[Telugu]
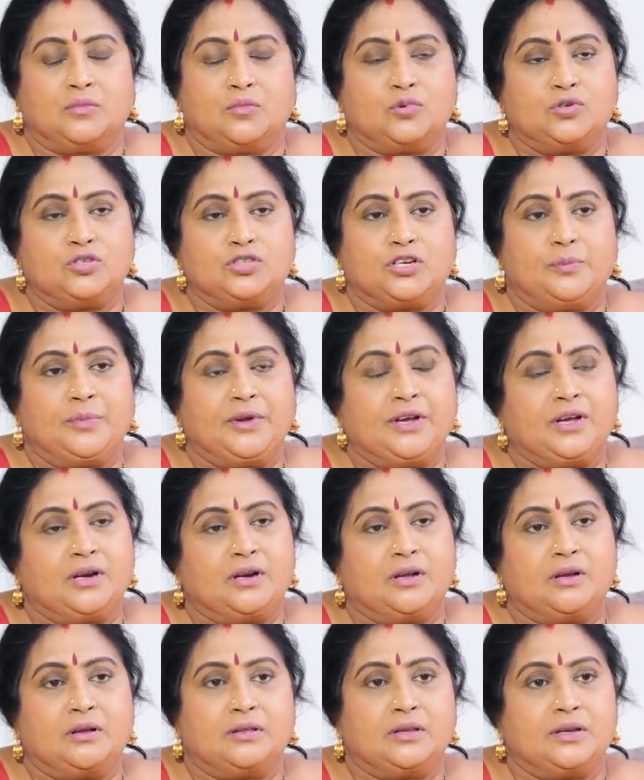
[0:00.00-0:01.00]
కొంచెంగా
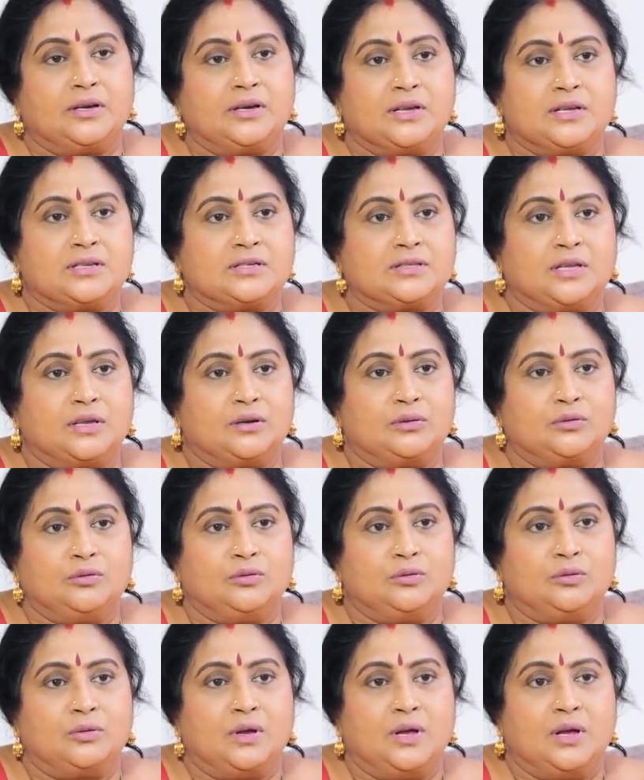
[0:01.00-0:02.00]
బిక్కిన తిట్టేస్తారు
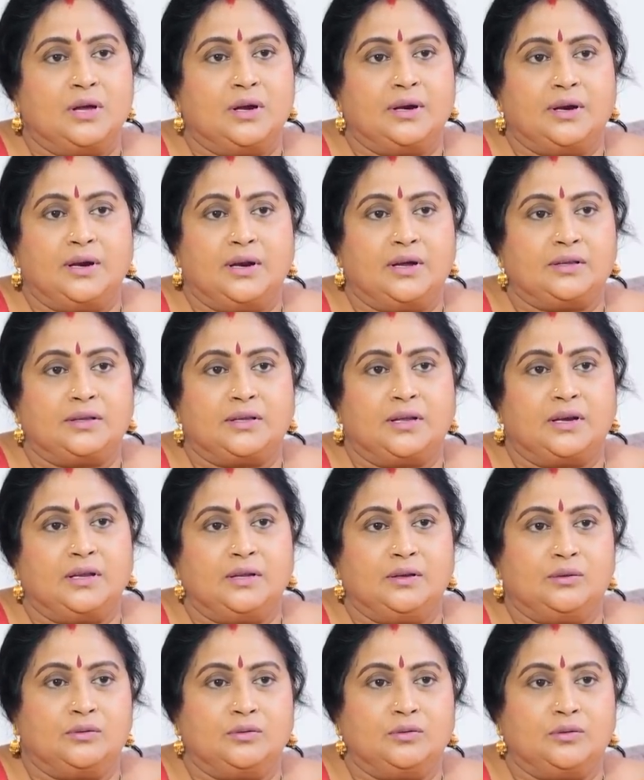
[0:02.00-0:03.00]
నీకు
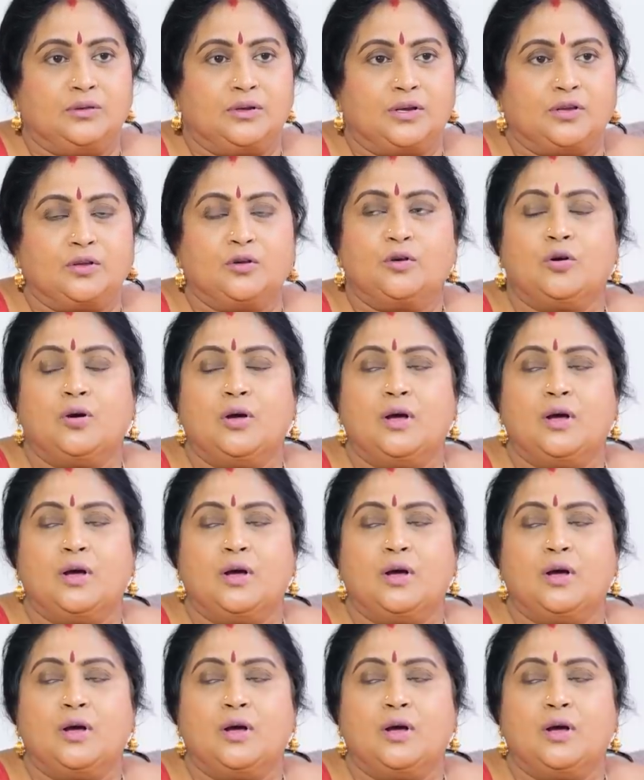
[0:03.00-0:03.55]
తెలియదు ఏదో